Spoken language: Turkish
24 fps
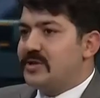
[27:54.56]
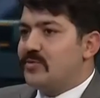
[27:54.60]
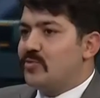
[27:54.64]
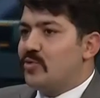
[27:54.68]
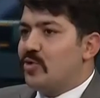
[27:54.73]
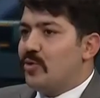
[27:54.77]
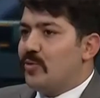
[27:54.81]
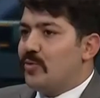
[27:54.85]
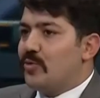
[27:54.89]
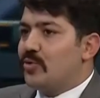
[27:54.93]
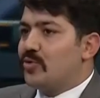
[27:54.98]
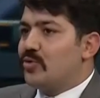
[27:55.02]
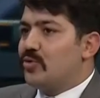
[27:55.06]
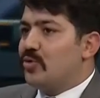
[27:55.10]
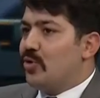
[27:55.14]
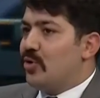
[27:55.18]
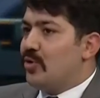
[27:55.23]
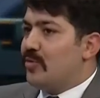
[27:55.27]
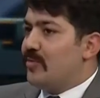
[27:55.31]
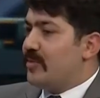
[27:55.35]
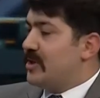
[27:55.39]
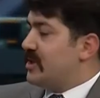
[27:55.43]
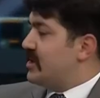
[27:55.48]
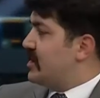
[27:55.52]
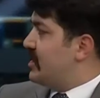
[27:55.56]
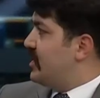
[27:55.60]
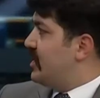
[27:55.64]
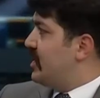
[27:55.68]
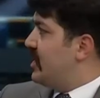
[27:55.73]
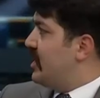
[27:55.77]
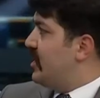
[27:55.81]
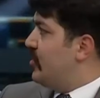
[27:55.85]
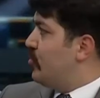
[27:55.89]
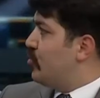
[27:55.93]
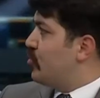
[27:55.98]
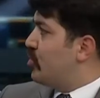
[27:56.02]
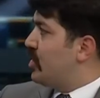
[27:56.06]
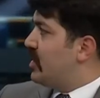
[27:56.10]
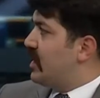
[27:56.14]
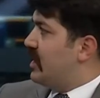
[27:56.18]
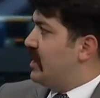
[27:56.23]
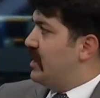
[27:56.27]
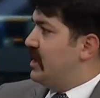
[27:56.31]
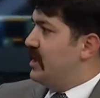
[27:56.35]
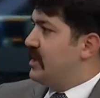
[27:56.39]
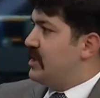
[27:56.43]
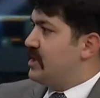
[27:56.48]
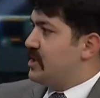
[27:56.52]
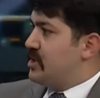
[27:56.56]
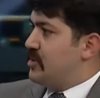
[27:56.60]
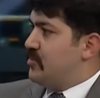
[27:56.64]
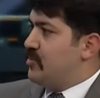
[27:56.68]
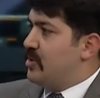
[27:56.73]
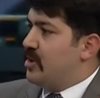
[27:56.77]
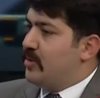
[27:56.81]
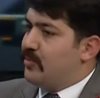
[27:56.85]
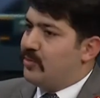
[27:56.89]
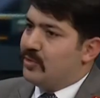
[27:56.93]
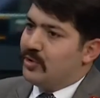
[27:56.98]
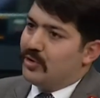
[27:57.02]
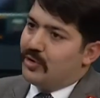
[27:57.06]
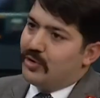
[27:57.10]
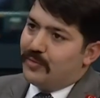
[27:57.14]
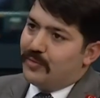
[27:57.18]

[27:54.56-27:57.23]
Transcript: kopukluğu olmasın diye buradan iletişim yapılıyor.